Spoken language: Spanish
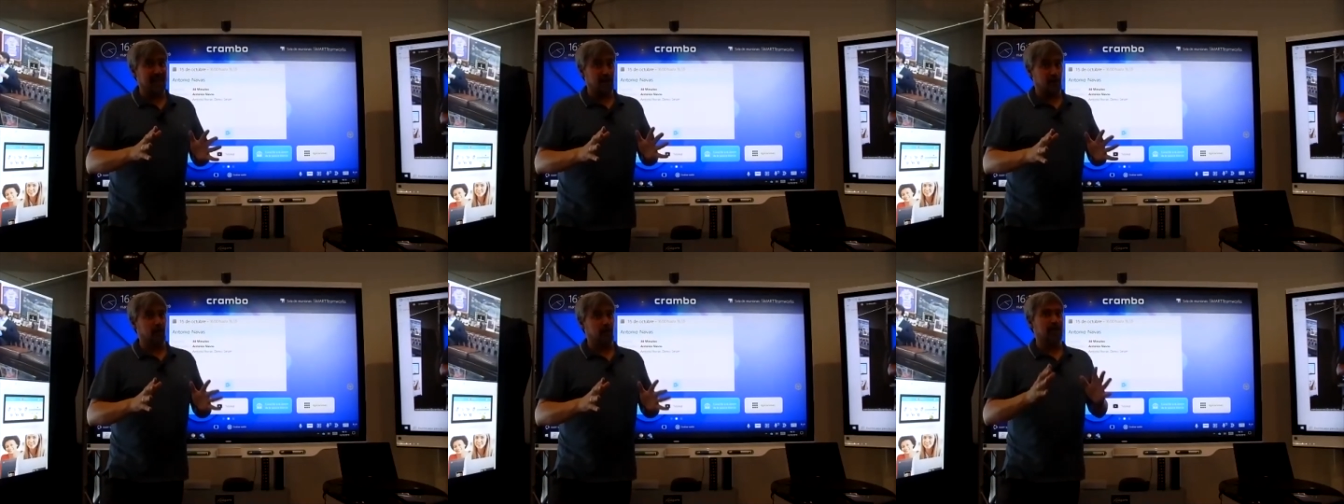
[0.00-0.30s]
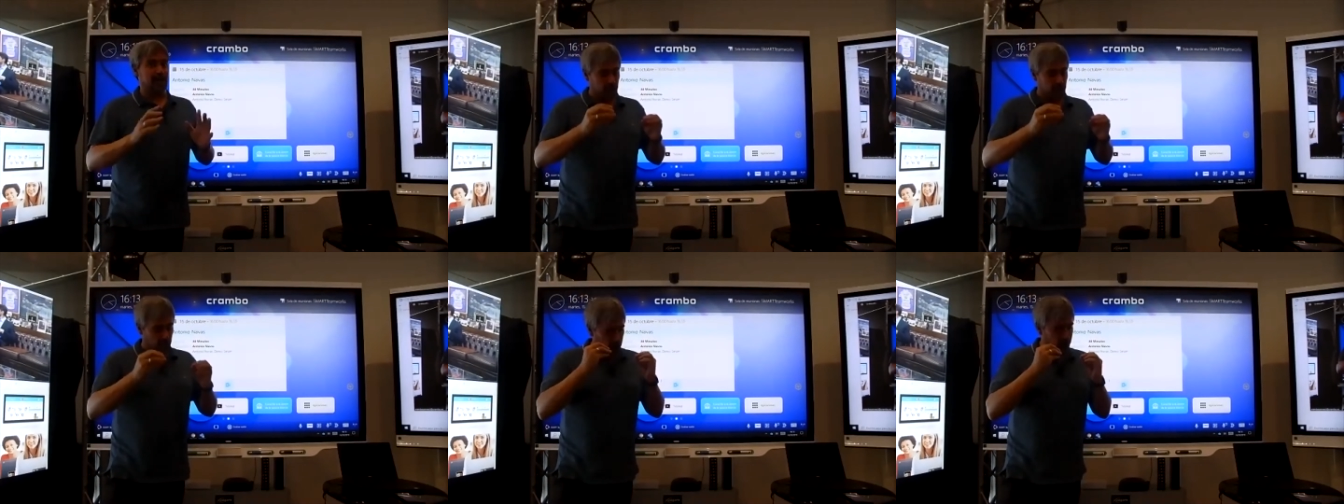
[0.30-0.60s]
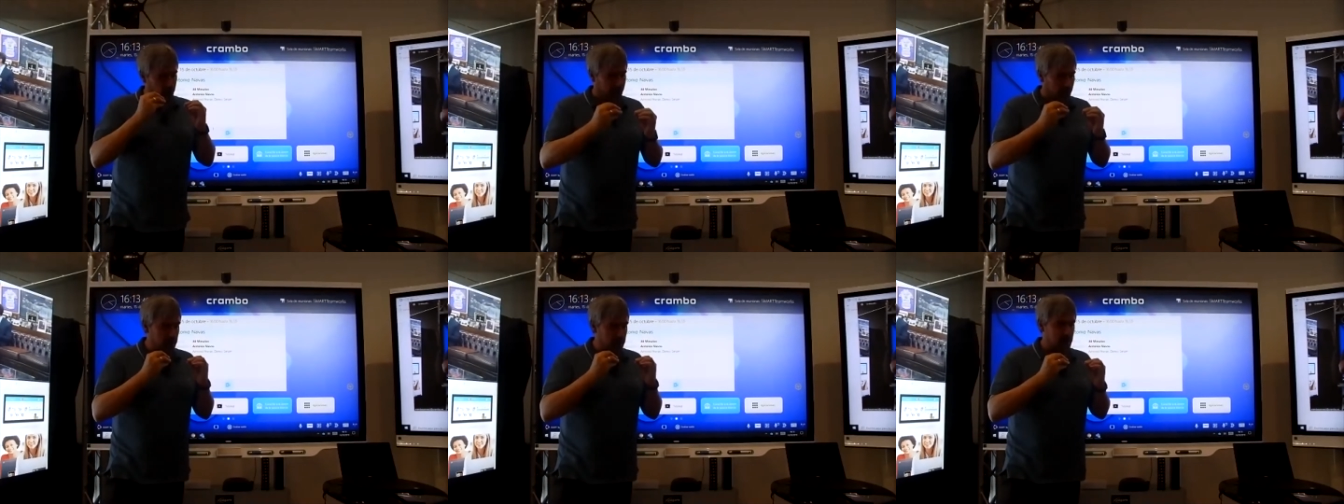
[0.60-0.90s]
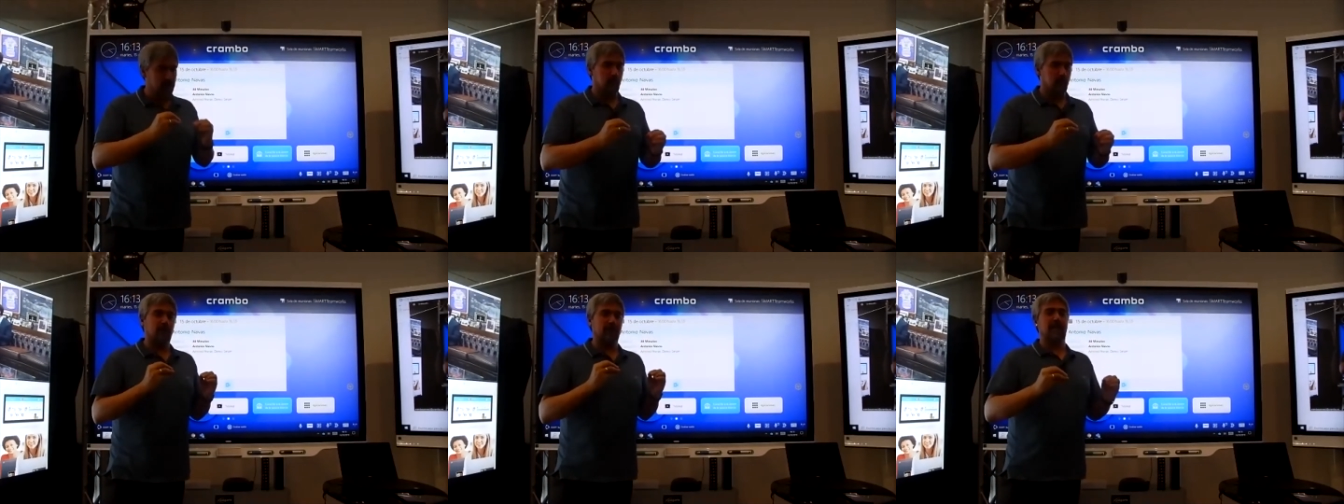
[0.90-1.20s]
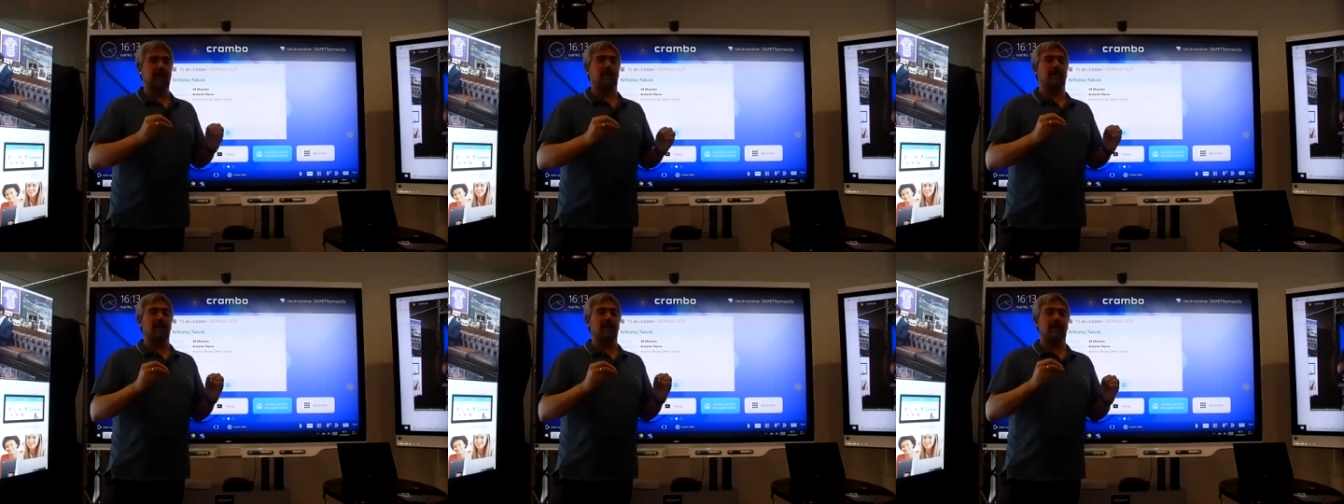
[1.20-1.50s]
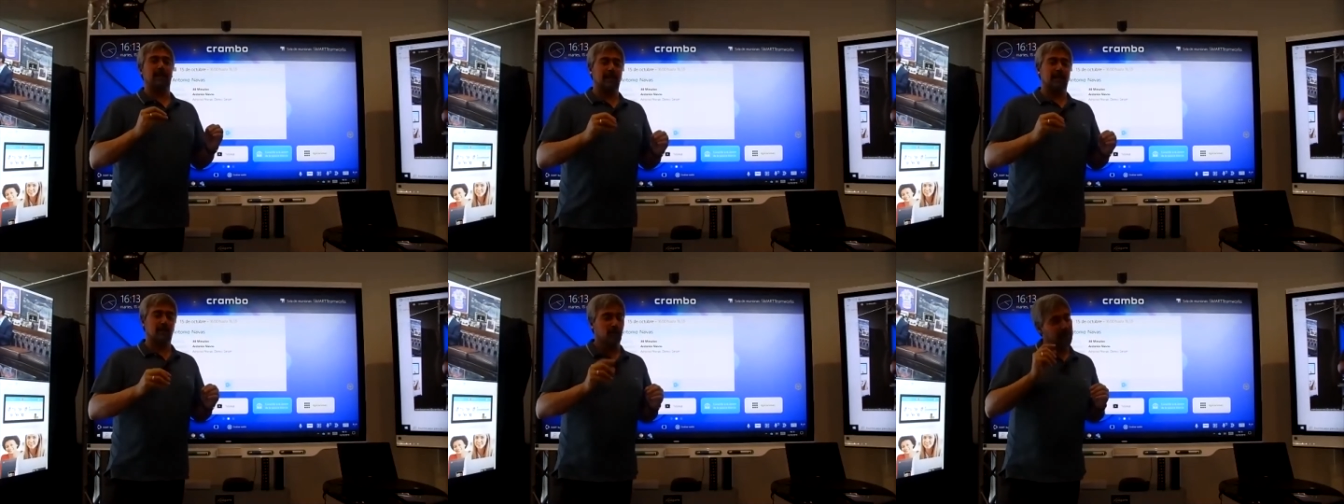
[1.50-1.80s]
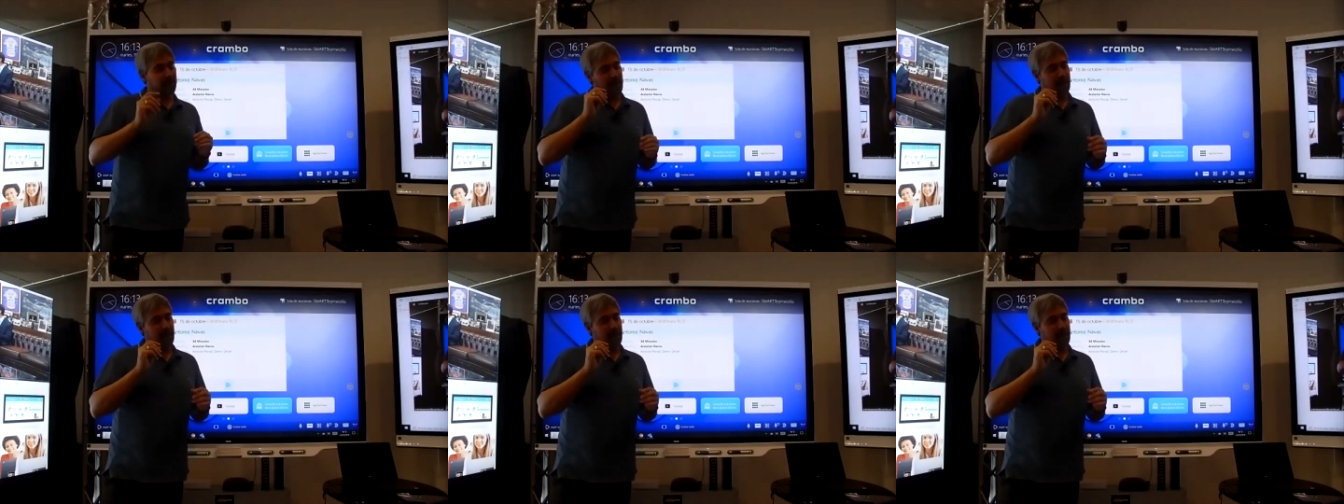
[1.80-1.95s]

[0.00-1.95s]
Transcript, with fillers: el conector de mi portátil, que resulta